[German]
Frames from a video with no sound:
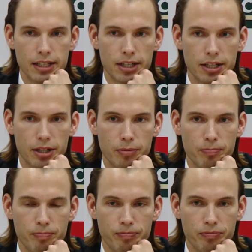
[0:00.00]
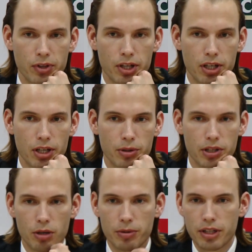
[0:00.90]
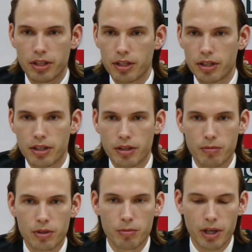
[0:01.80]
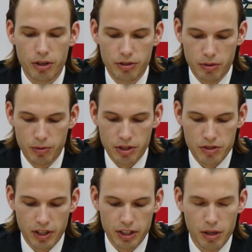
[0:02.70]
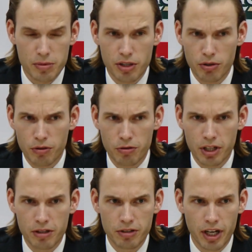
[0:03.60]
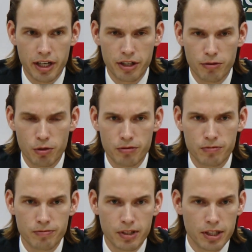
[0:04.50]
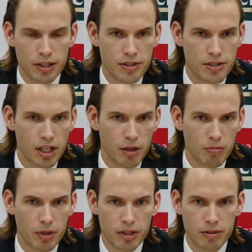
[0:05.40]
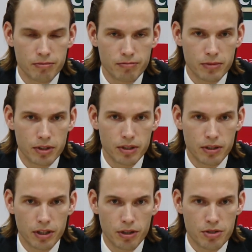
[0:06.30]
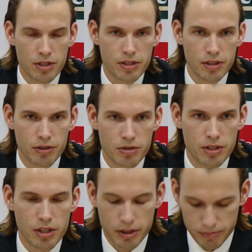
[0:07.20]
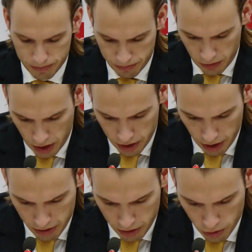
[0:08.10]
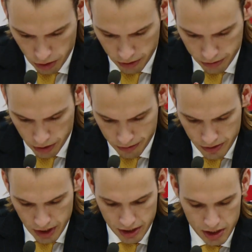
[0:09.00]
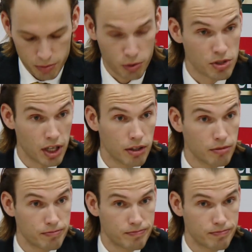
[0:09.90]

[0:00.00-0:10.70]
Ähm, aber ich glaube, die, die, die, die Bayreuther haben in der zweiten Halbzeit 9 von 11 Dreiern geworfen. Sie haben äh, äh, aus, diesen, aus dieser äh, Trefferquote von 60 Prozent.